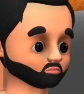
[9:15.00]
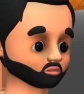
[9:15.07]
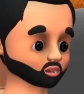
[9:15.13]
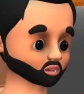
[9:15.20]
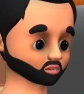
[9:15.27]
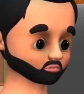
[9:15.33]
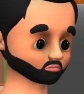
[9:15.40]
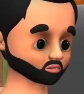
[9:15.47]

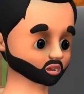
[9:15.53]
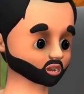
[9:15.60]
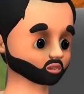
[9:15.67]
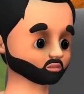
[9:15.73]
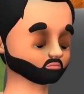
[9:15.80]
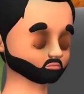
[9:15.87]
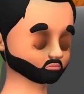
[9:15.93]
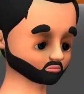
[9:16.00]
सेठ जी
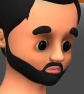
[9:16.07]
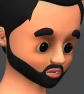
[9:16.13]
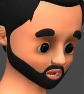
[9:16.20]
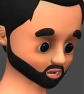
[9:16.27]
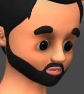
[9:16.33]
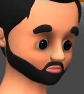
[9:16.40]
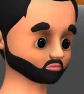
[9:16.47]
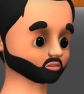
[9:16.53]
आज
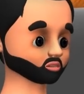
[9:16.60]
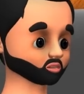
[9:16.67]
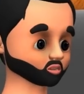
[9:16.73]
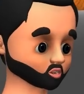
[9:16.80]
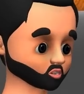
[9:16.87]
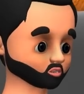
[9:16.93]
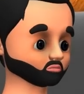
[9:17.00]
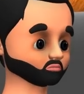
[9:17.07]
काम
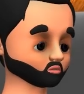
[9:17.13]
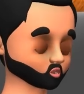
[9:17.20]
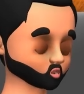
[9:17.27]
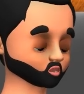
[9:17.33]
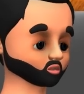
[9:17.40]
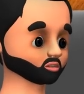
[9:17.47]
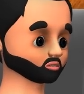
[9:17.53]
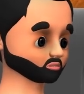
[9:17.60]
बहुत कम
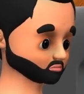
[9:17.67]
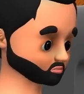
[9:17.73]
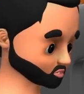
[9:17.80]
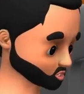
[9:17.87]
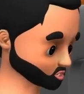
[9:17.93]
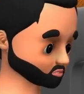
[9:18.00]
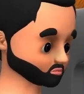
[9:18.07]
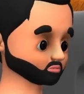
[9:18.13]
हुआ
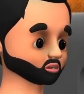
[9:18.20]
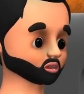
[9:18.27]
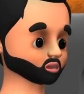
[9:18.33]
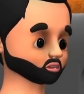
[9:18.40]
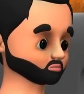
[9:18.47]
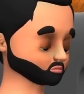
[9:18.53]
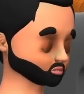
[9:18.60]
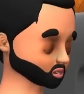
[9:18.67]
और साथ में
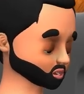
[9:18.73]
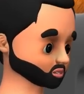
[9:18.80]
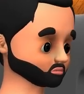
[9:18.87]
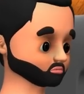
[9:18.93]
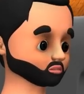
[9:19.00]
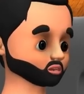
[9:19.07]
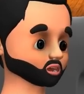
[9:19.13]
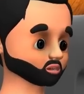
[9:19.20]
टायर भी
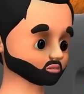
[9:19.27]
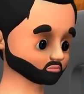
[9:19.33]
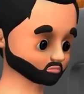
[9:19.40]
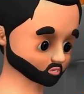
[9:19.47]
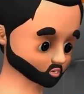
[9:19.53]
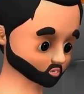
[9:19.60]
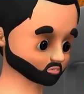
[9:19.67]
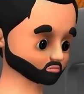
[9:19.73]
पंक्चर हो
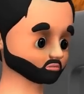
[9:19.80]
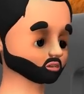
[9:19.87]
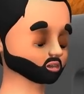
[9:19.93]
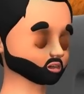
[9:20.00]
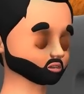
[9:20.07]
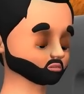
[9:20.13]
गया था